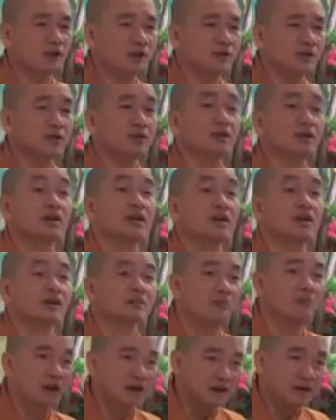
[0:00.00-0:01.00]
chỗ chữa
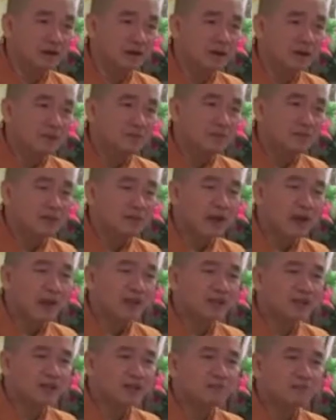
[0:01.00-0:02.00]
hết bệnh, mà
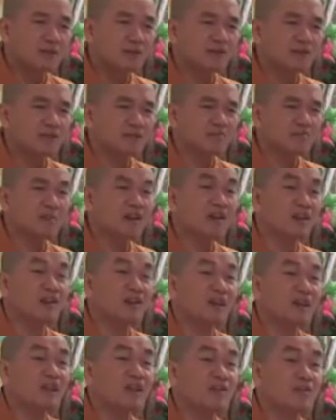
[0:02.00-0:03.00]
bản thân mình
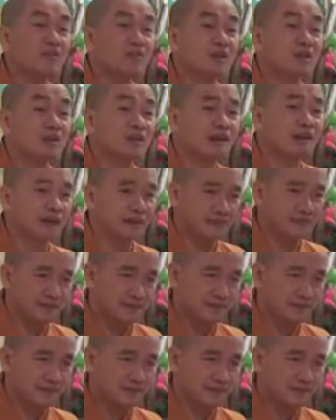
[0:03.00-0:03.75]
bệnh đây không biết nè.